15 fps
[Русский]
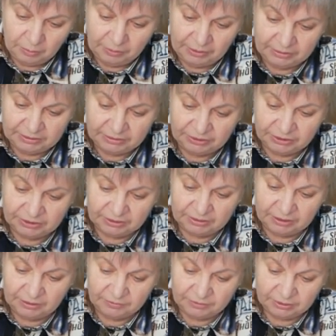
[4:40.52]
практически
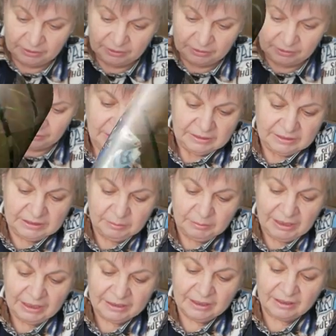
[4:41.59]
до верха.
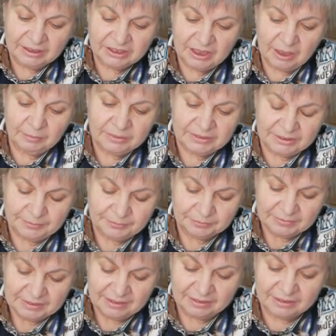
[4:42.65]
Земля должна быть
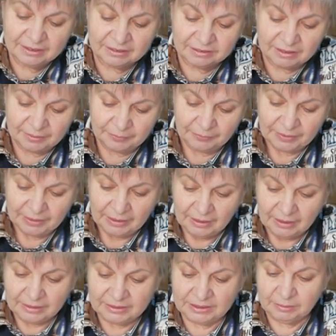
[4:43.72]
рыхлой,
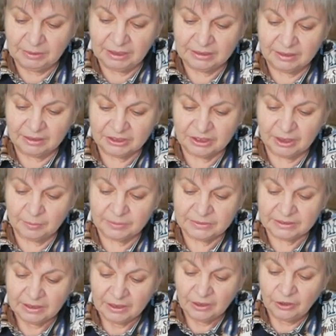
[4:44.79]
земля должна
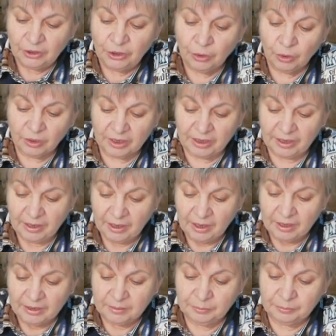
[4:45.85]
быть легкой,
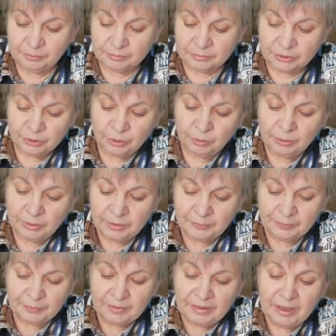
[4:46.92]

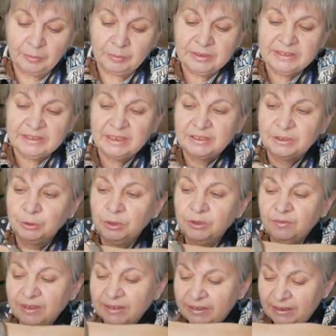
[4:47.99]
чтобы не было застоя
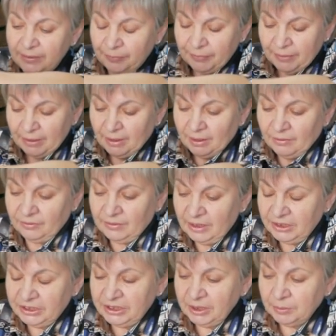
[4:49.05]
воды в
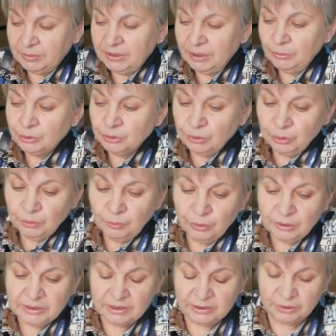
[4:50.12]
горшке, потому что
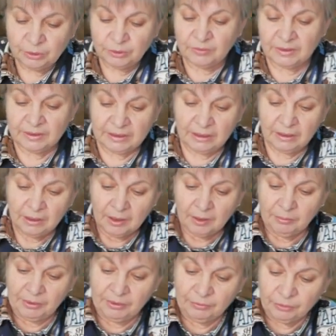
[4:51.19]
любой застой воды
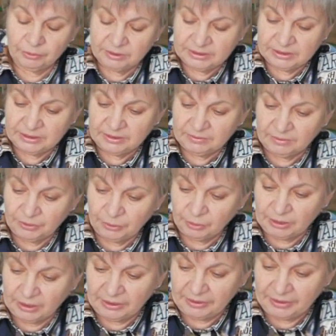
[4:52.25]
приводит к загниванию
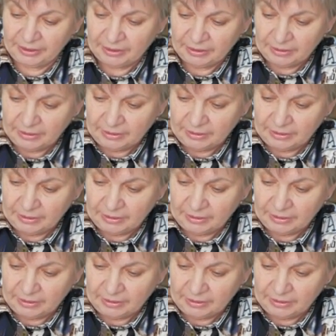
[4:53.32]
корней.